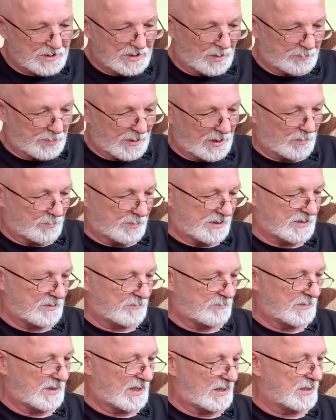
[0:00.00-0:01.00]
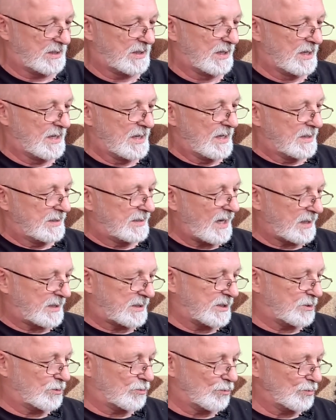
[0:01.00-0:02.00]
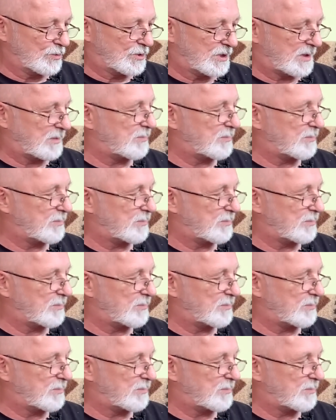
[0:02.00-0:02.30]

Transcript: dopiero będziemy mieli taki drucik